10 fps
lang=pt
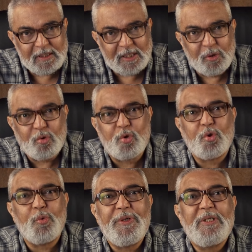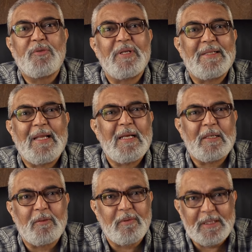que o juízo
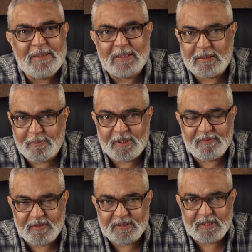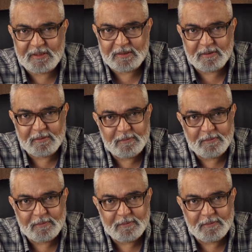eterno ainda se manifestaria.